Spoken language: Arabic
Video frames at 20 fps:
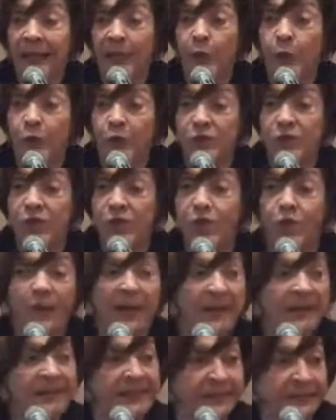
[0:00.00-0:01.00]
الاسر
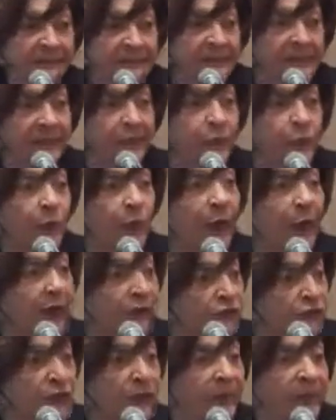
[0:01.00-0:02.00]
ومع الستات
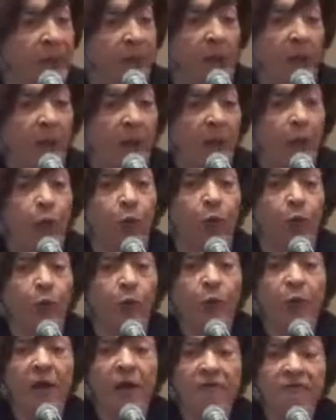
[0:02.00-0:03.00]
ومع الشباب ومع
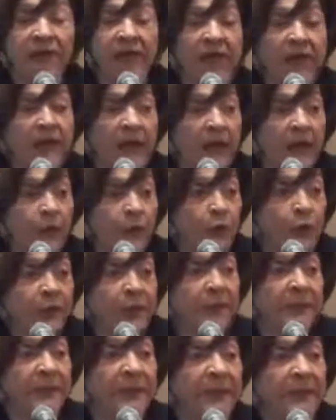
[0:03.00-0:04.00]
كله فاحنا
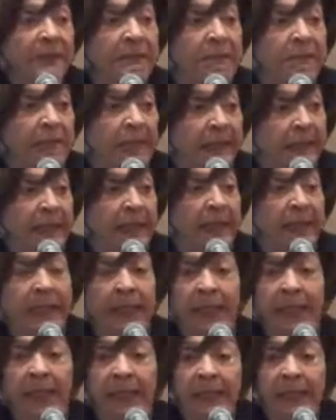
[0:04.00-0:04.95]
قريبين من